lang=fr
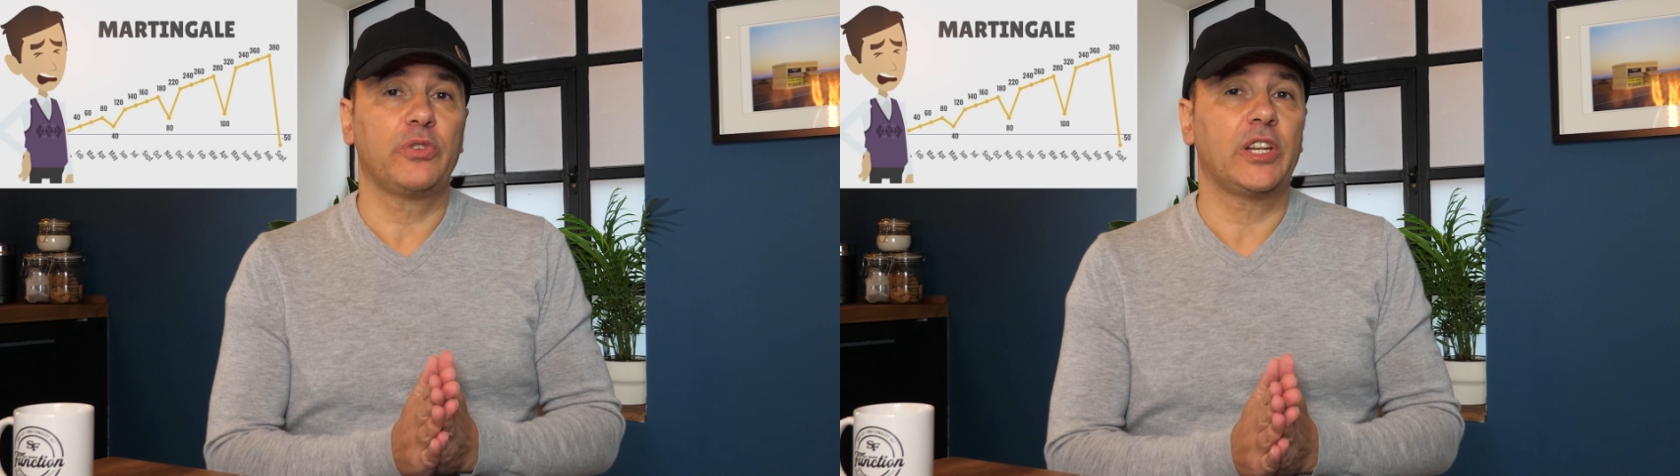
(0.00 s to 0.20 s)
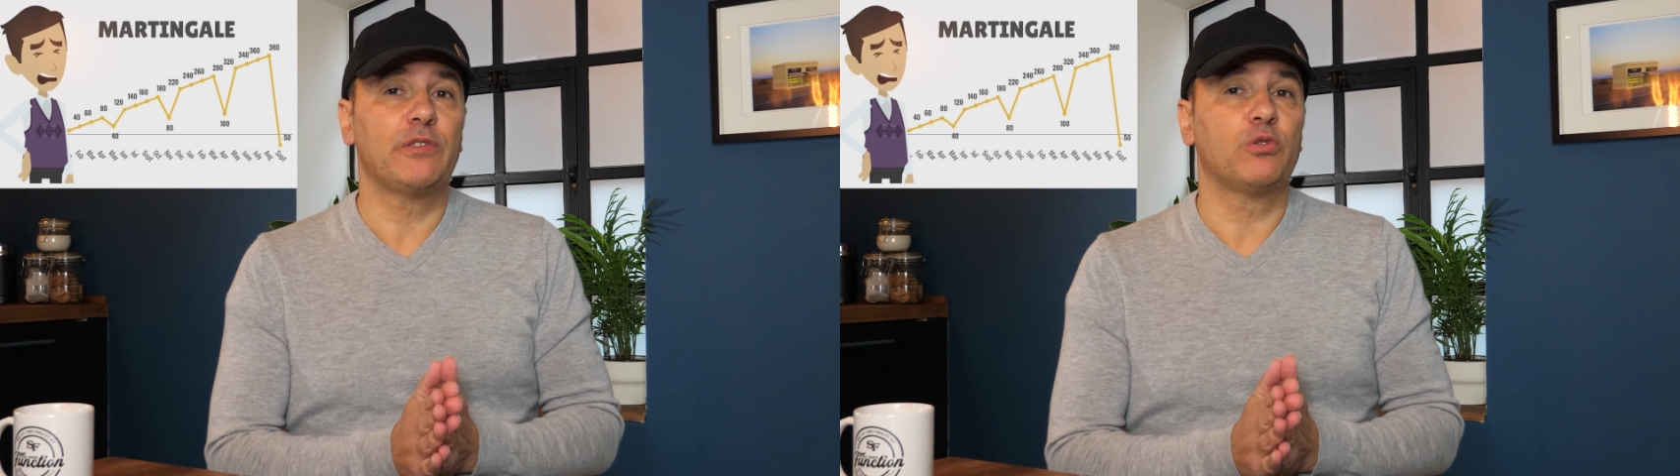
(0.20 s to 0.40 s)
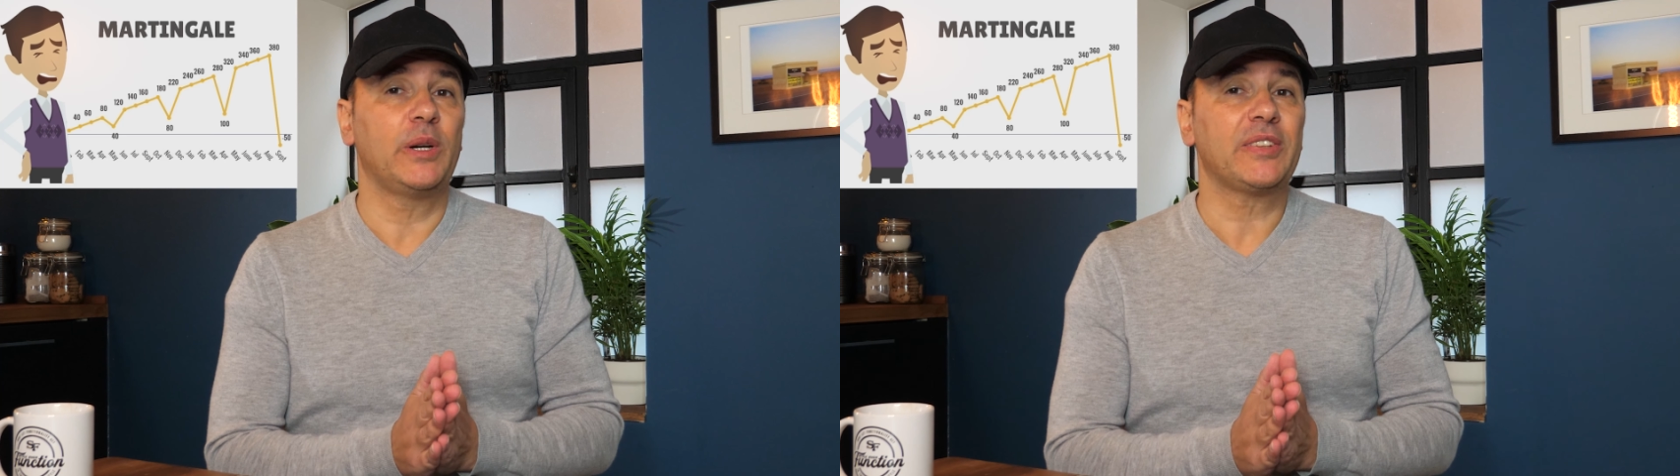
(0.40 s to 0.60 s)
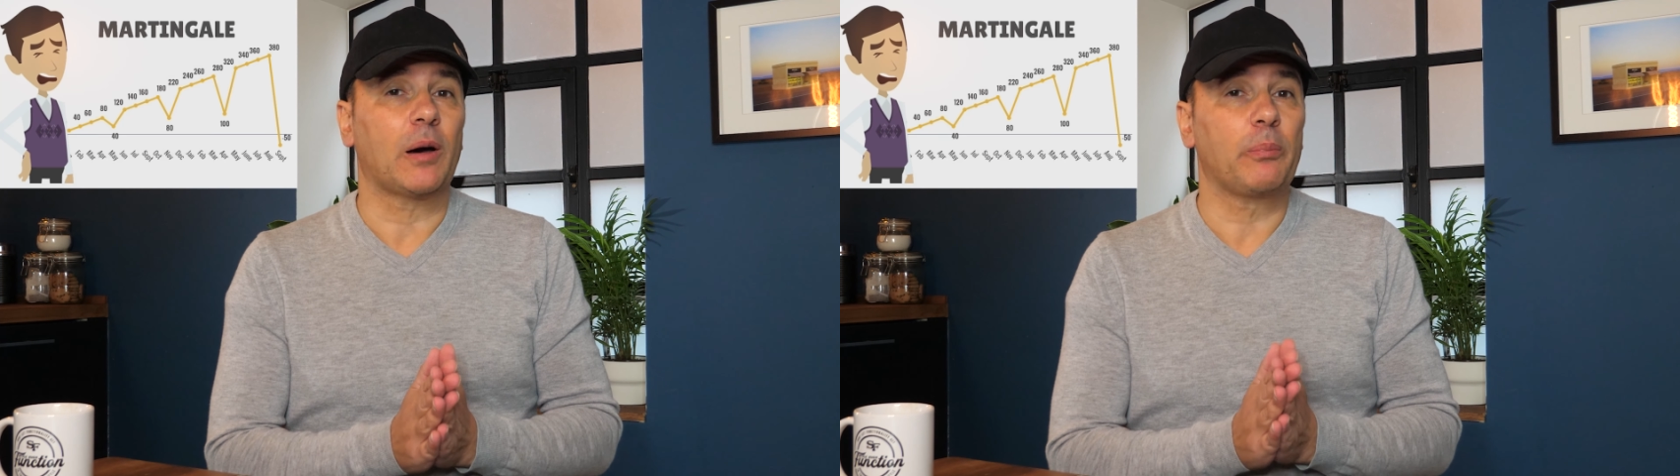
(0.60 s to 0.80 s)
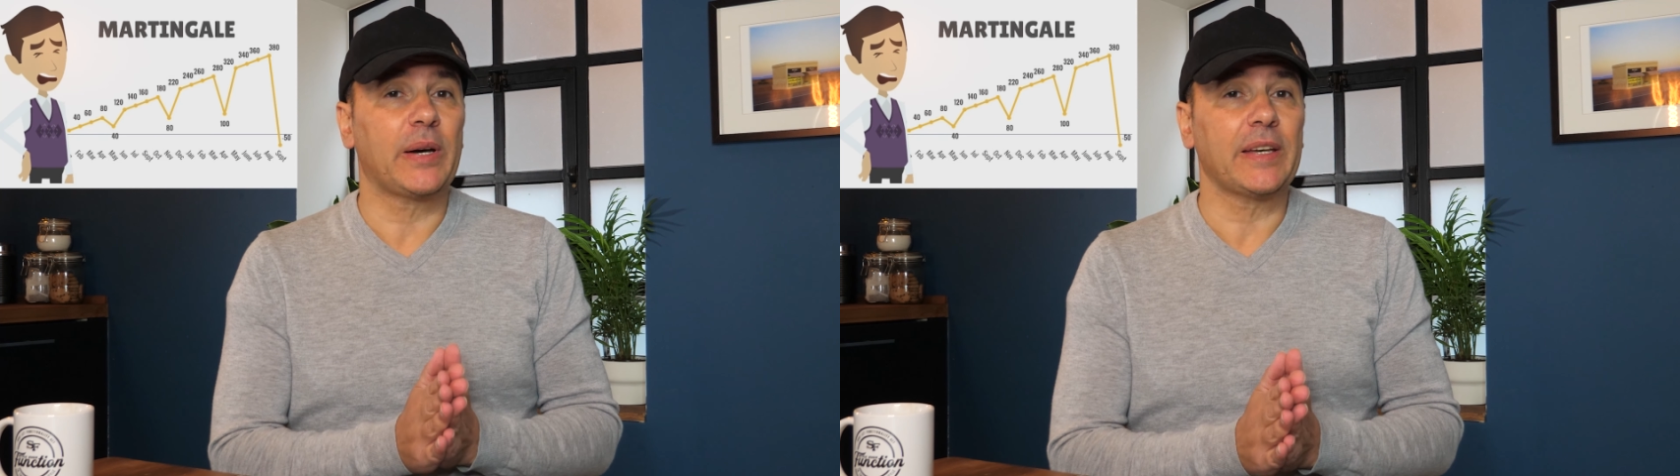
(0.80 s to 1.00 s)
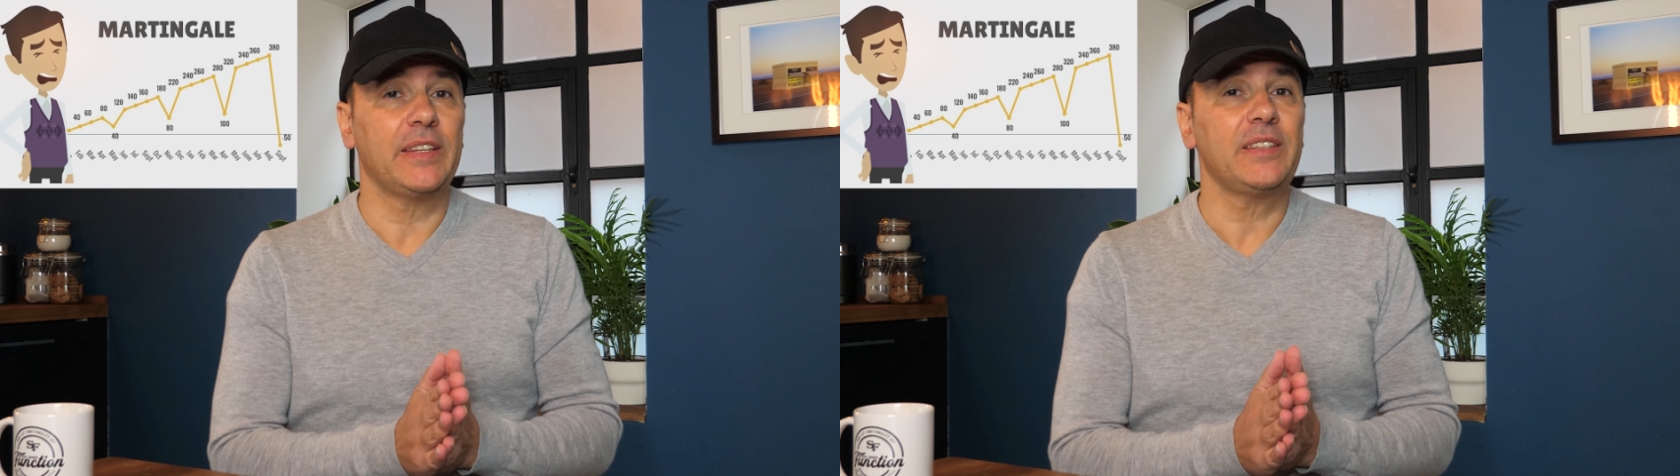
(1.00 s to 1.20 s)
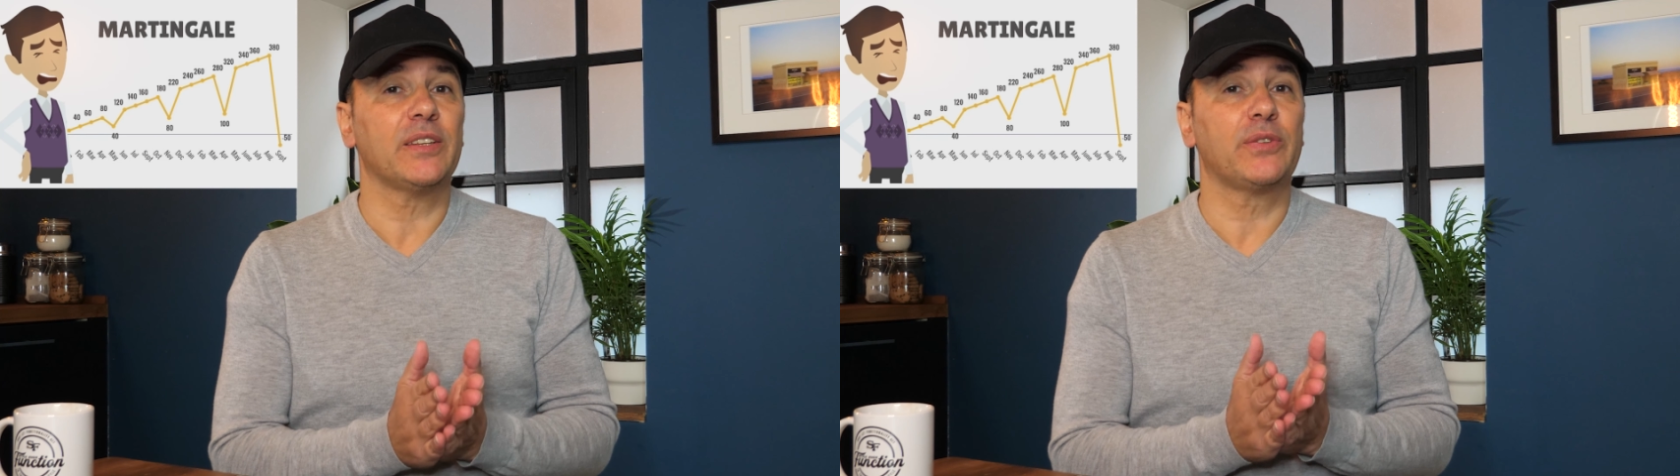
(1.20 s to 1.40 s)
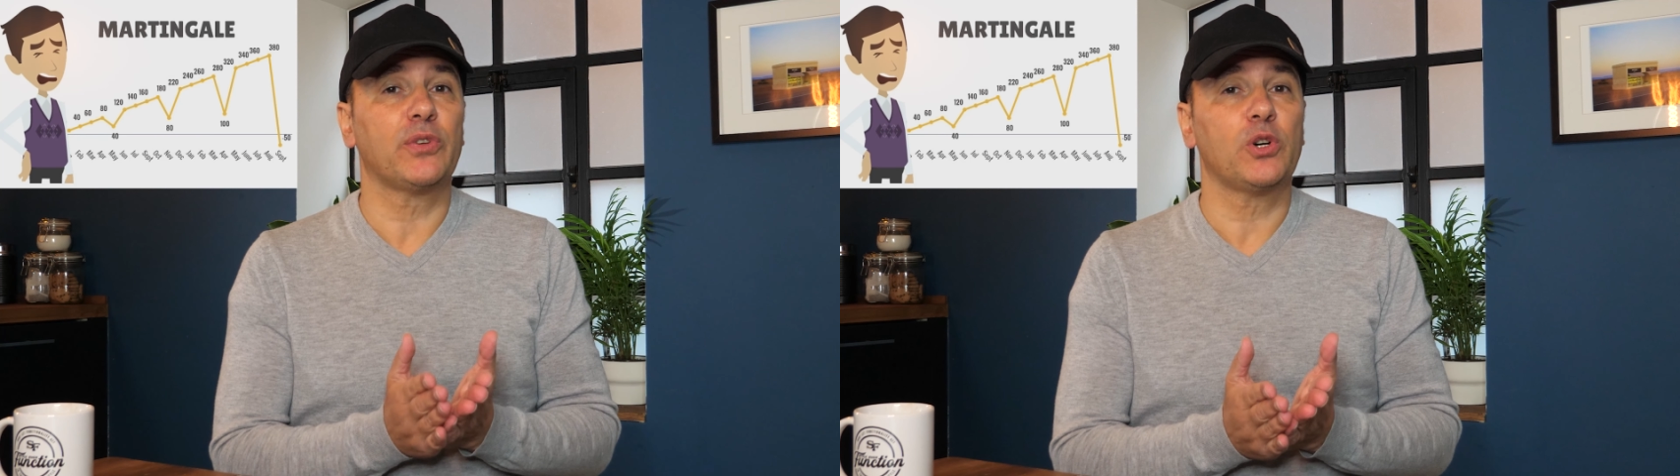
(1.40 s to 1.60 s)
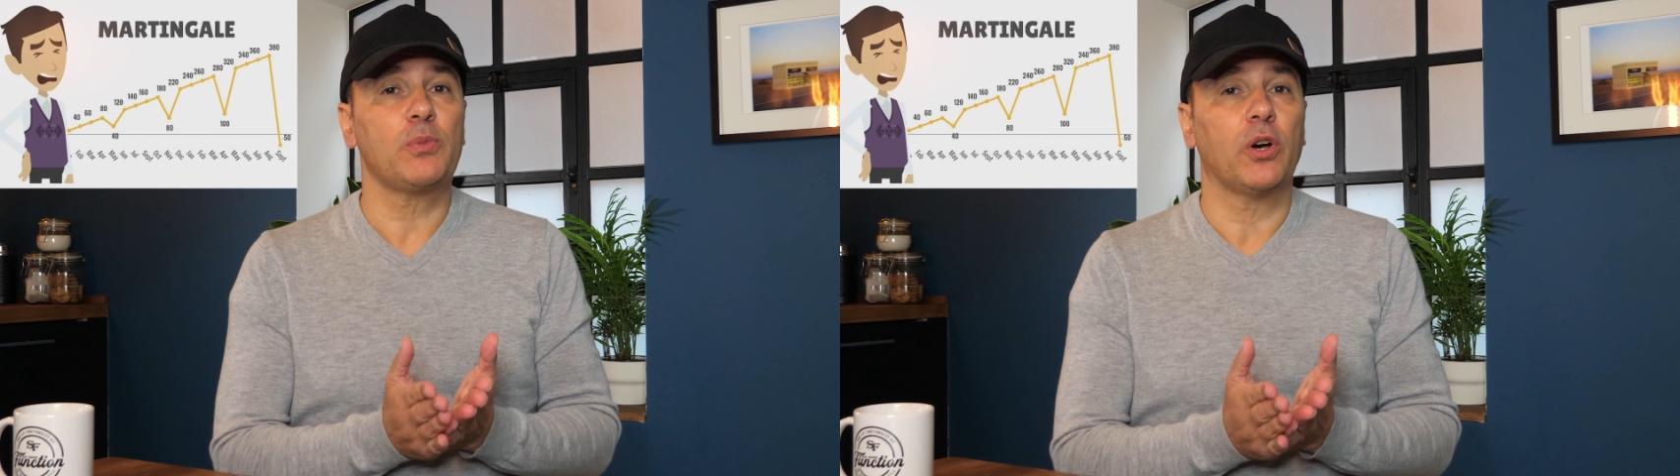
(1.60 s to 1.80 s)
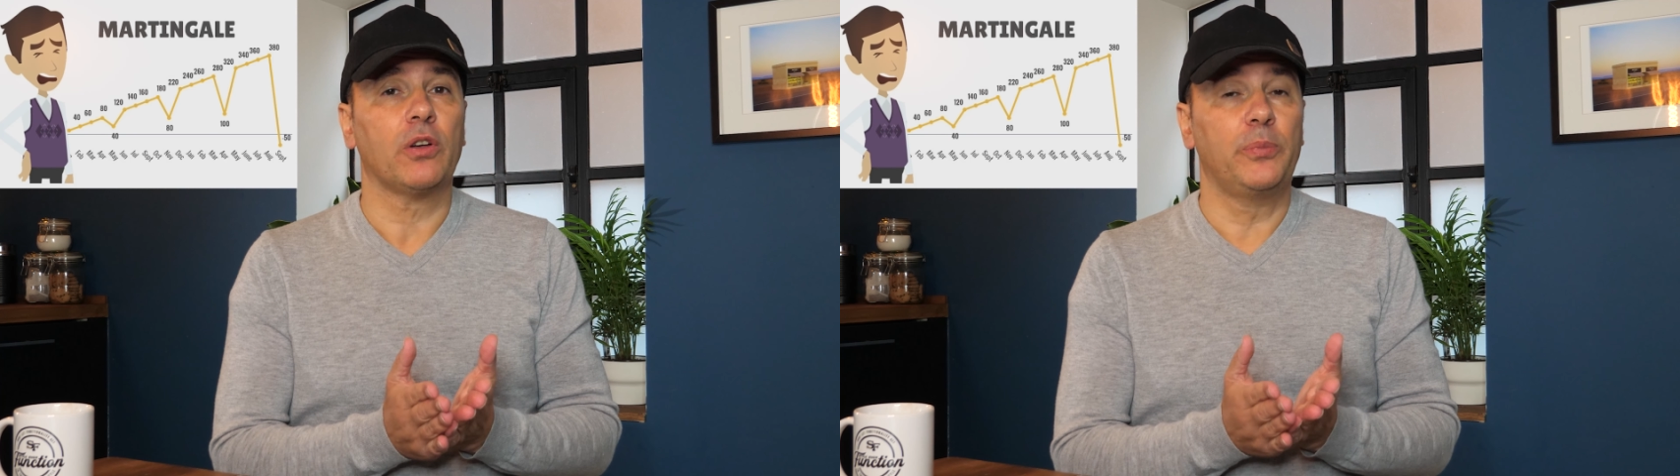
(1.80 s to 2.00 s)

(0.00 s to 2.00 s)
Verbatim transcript: vous allez vous mettre à parier des sommes